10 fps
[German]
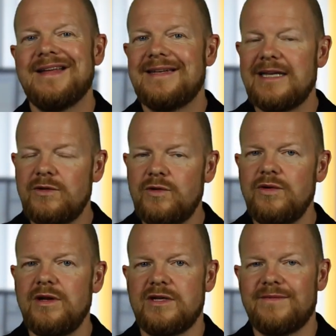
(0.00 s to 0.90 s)

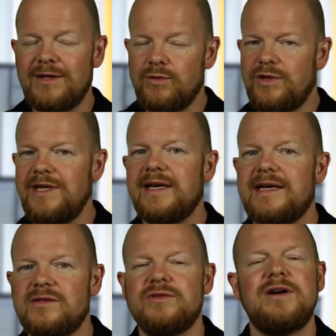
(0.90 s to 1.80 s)
Natürlich, wenn du
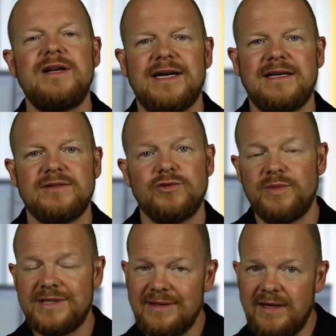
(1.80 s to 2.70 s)
direktional handelst, du
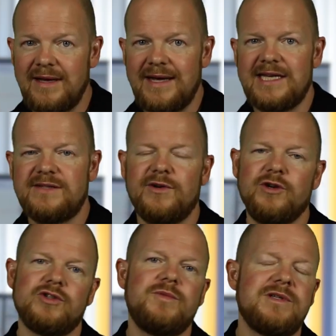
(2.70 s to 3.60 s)
bist
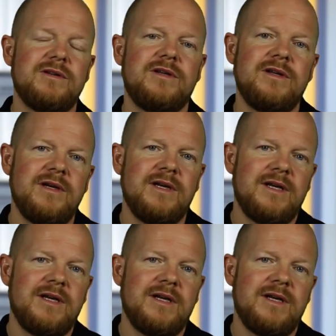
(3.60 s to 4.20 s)
SVXY